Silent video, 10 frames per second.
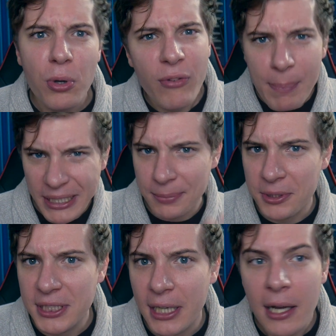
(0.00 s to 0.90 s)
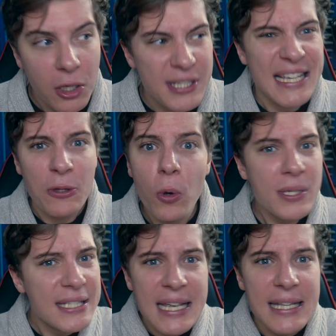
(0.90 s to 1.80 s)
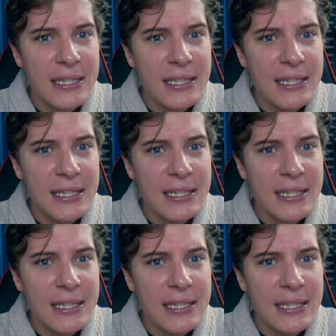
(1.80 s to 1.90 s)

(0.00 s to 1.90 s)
on va pas se mentir. Hein. Quand c'est non, c'est